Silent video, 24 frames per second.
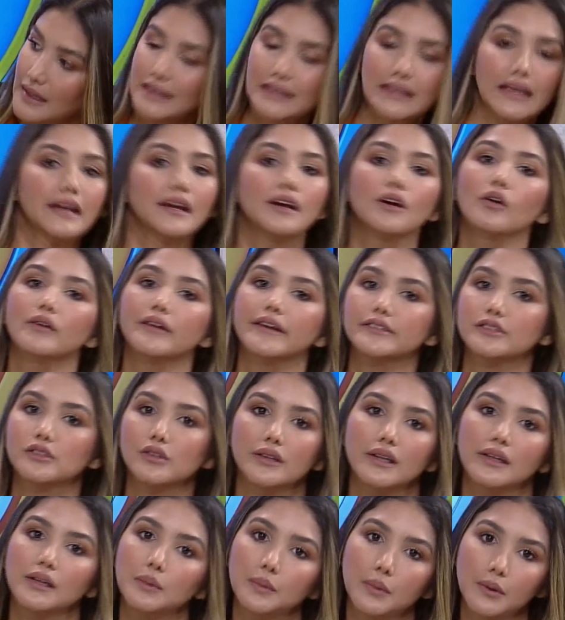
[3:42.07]
tiene
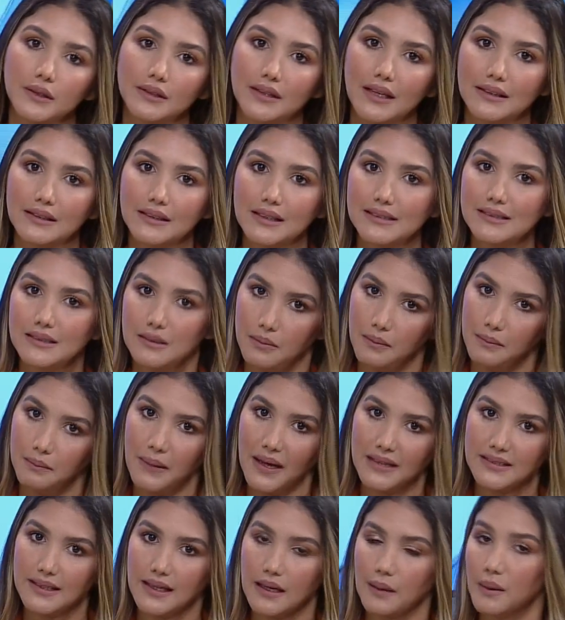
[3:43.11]
conexiones importantes y
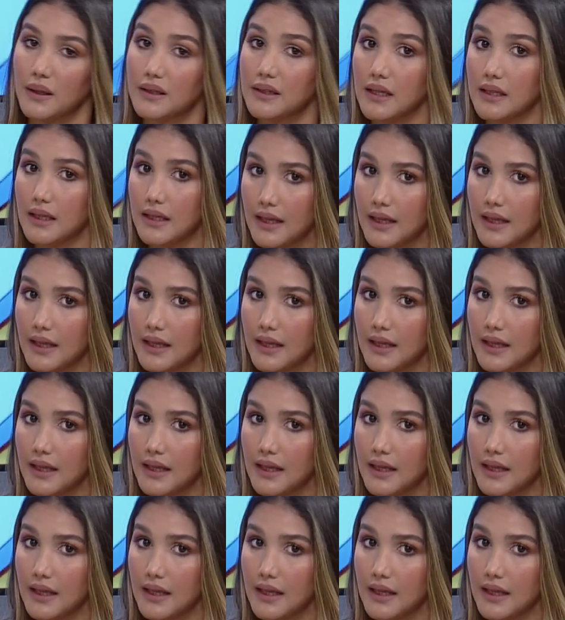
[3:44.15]
básicamente